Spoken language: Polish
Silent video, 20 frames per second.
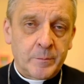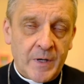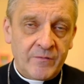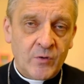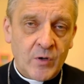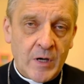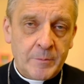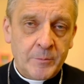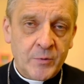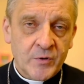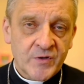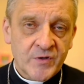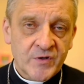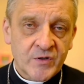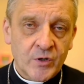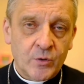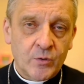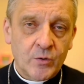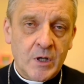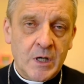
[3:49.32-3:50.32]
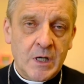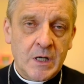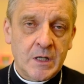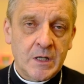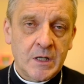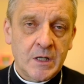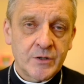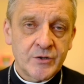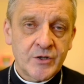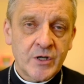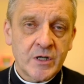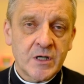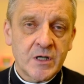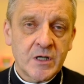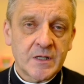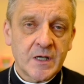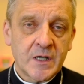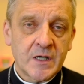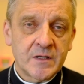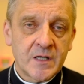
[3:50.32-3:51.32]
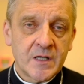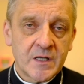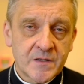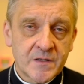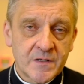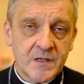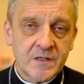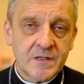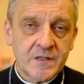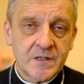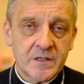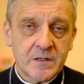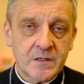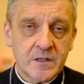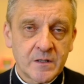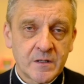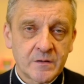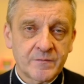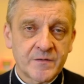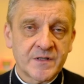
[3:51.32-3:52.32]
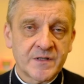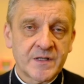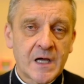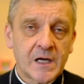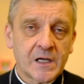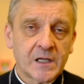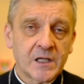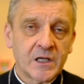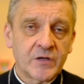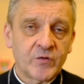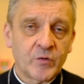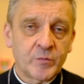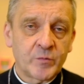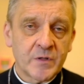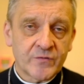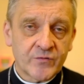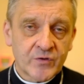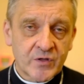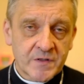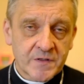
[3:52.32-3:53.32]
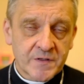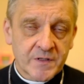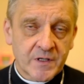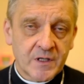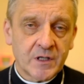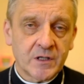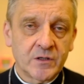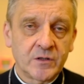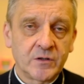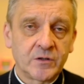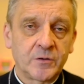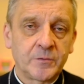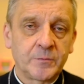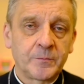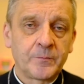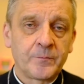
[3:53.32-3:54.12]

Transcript: Paweł apostoł dzięki tej decyzji wzgardy wobec wszystkiego